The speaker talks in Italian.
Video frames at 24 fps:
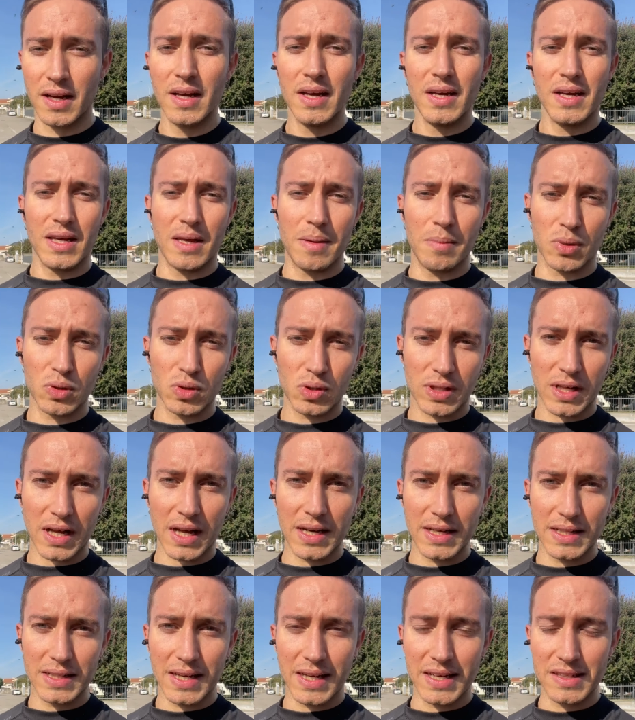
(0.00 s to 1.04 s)
in modo tale
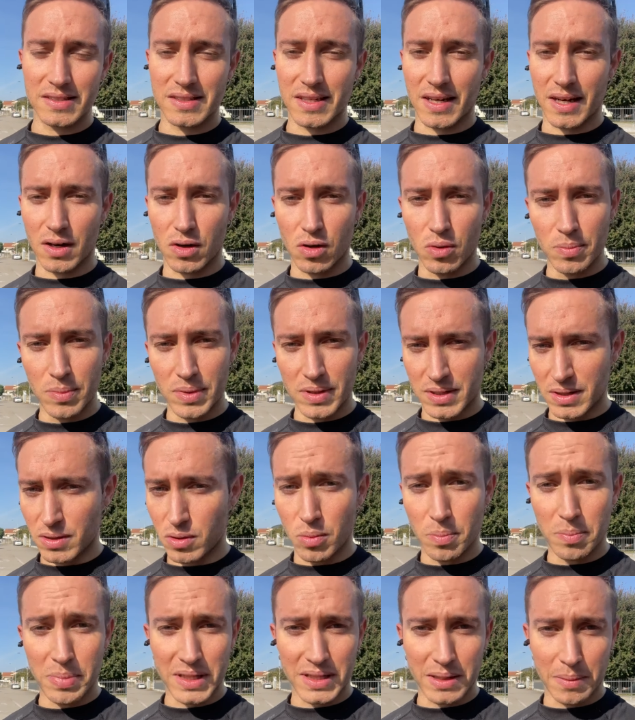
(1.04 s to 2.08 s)
da essere com
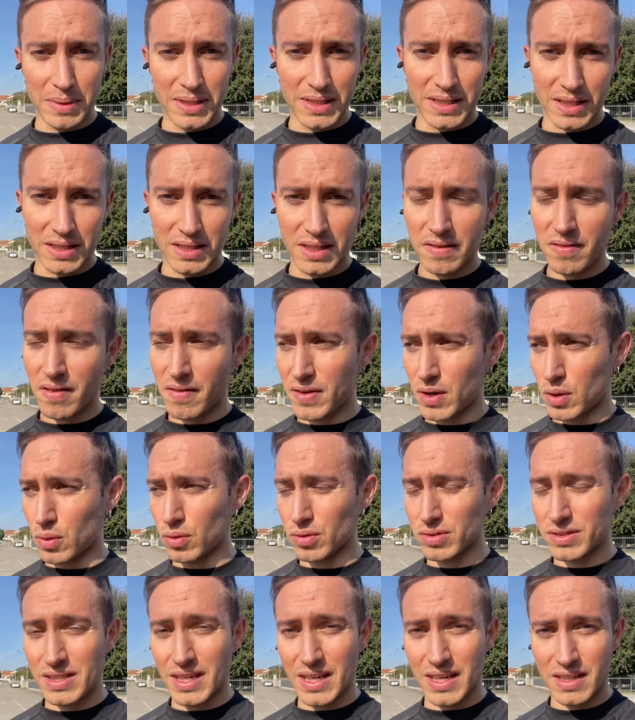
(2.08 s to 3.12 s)
completamente attivi, avere uno
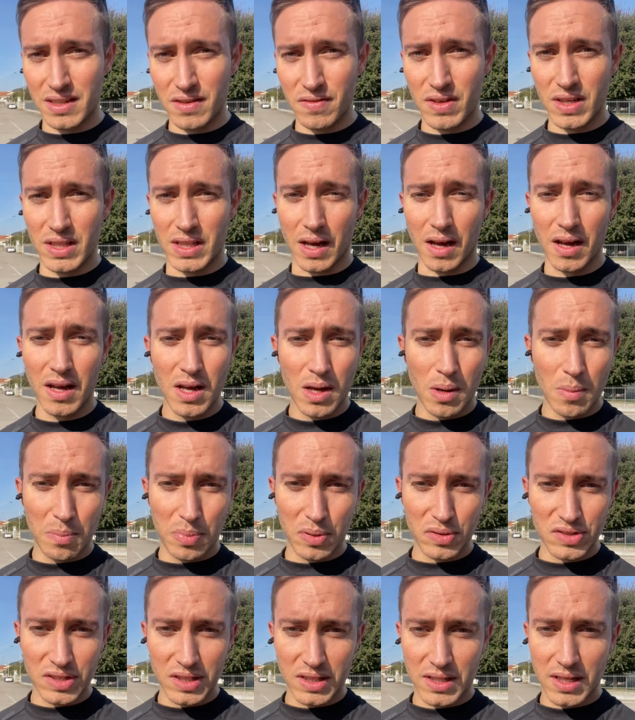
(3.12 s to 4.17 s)
stile di vita
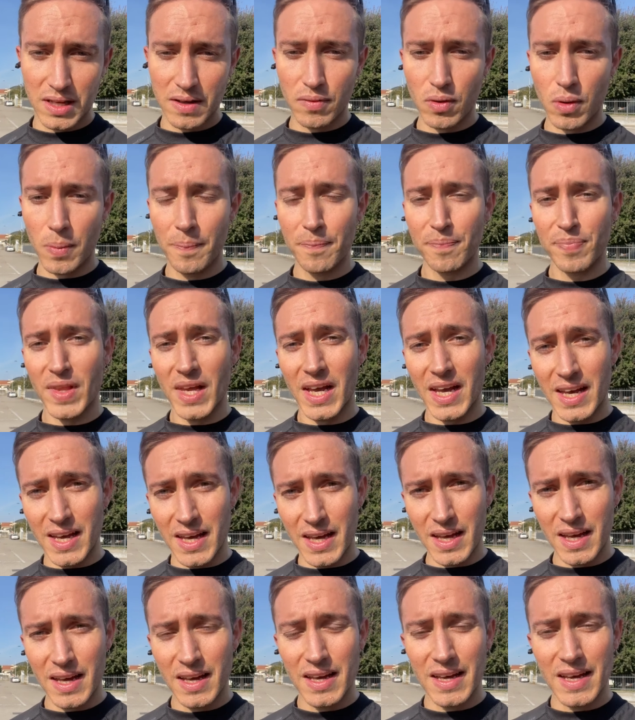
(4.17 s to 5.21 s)
positivo e
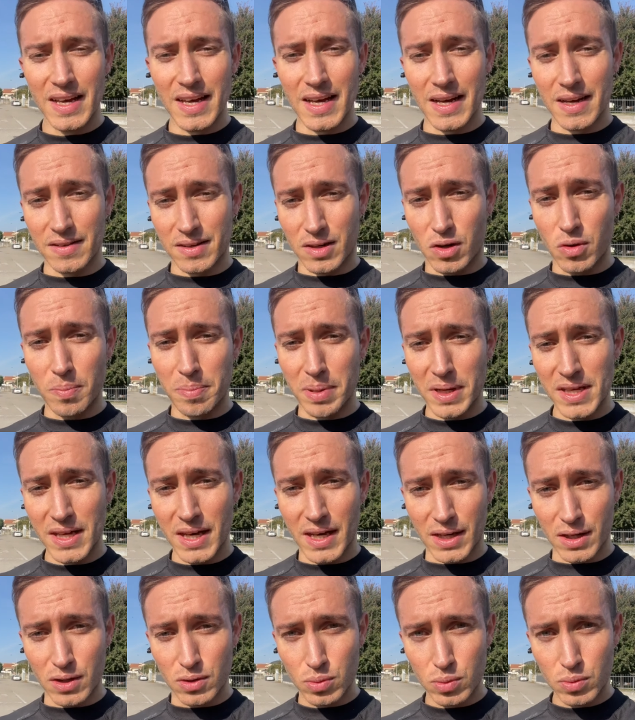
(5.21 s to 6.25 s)
accompagnare
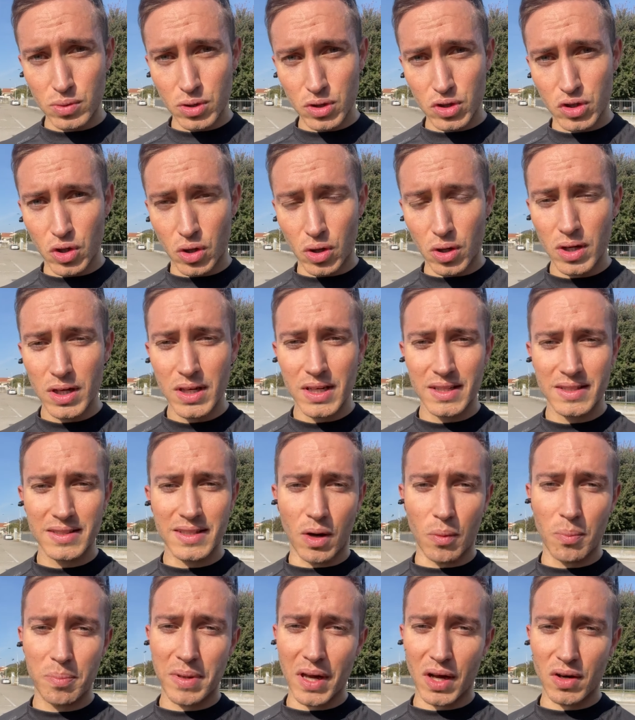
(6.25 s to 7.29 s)
tutto ciò da un
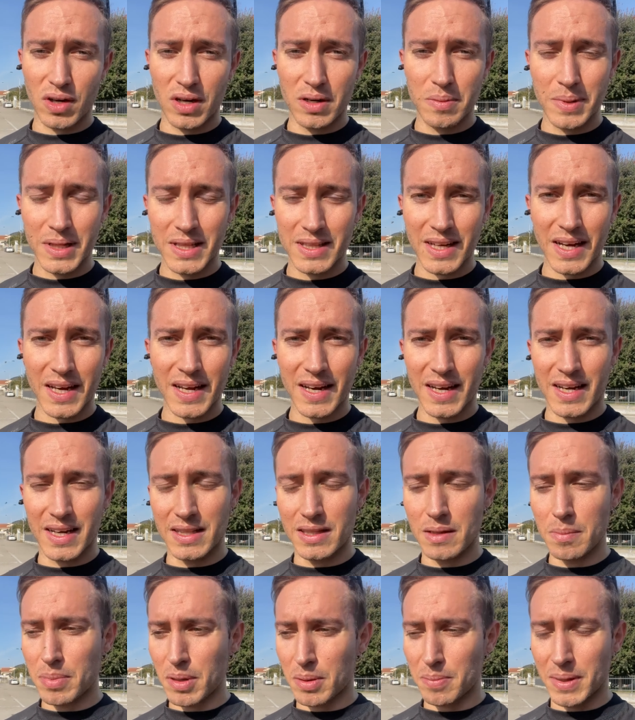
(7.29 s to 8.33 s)
piano alimentare che ti
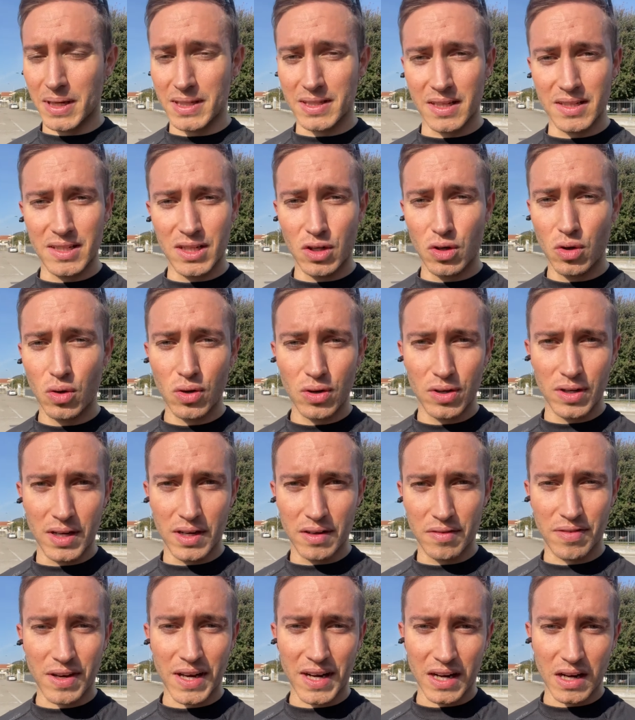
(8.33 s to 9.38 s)
permetta di non
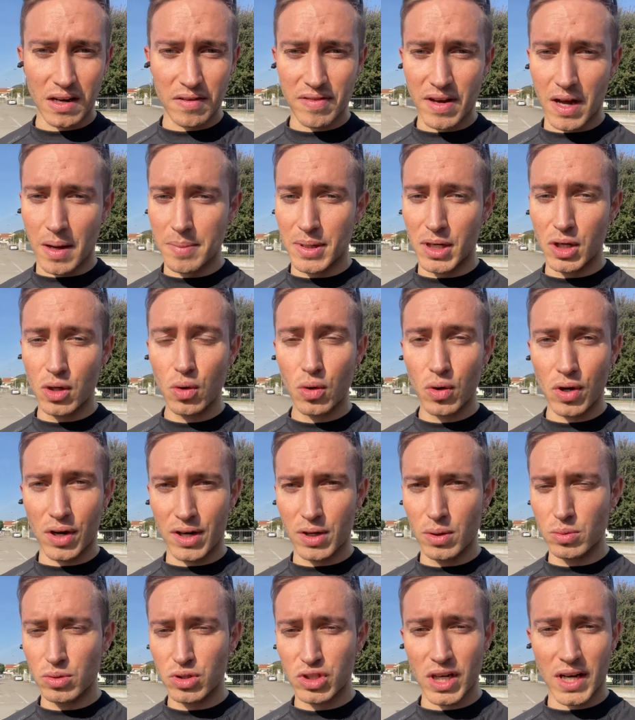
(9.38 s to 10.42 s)
fare la fame, non
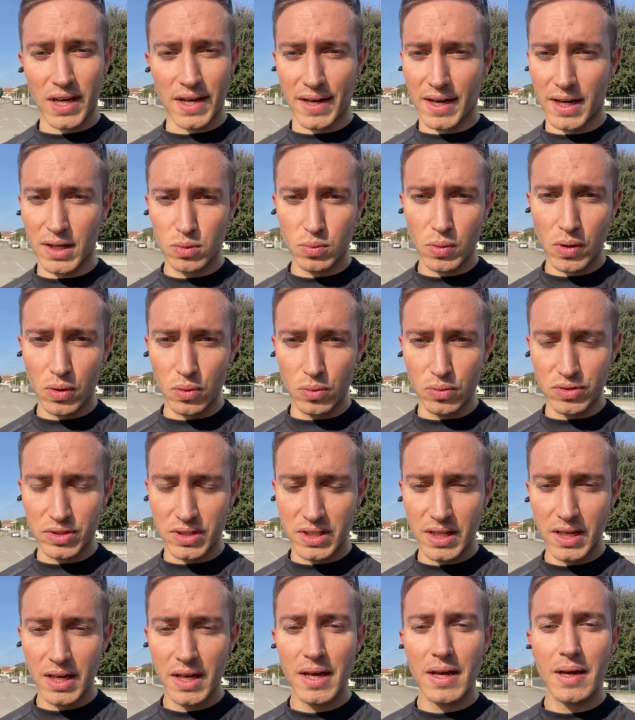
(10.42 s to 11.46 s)
rinunciare ai tuoi gusti,
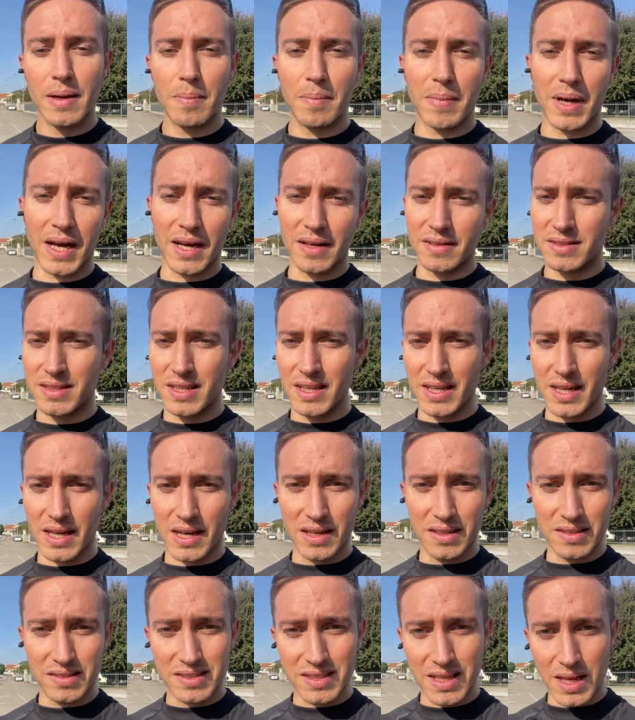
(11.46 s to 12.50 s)
ma tenerli
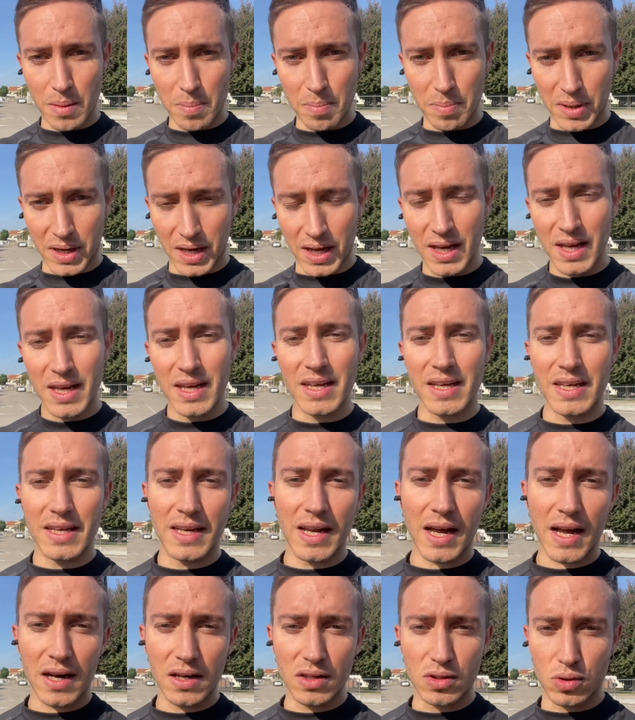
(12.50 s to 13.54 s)
sempre in
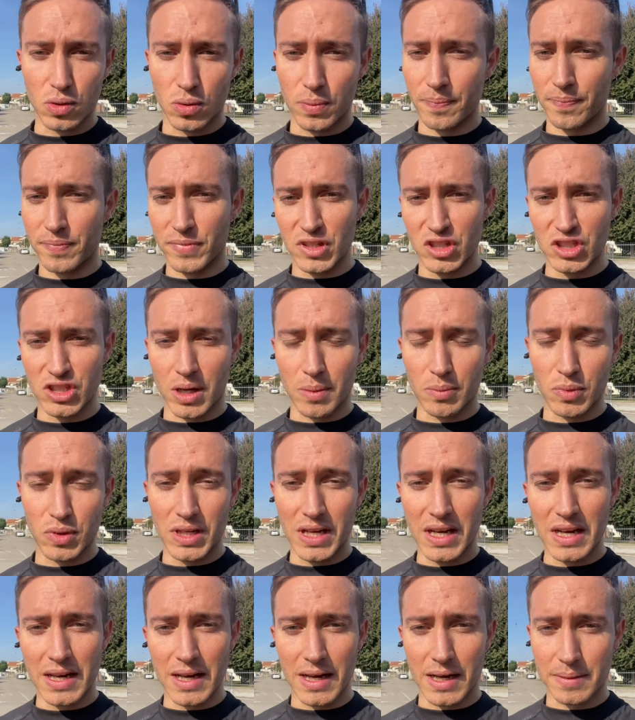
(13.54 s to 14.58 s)
alto, diciamo,
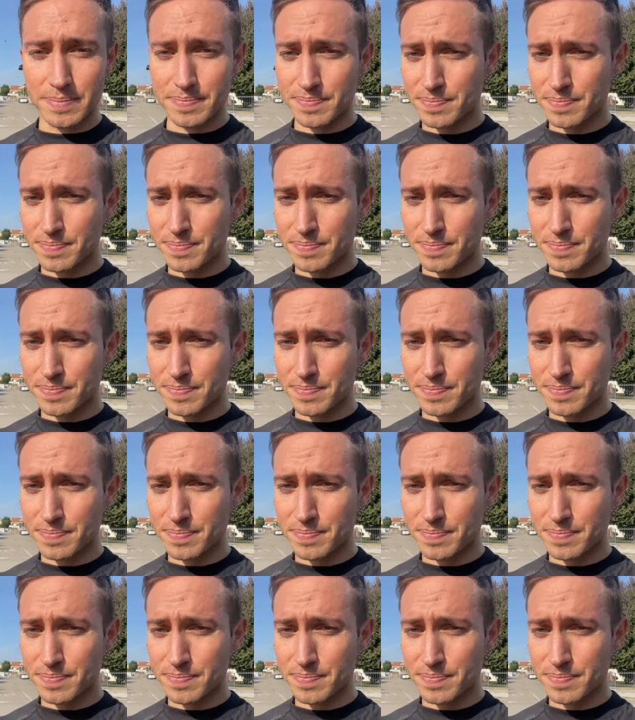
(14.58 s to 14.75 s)
nella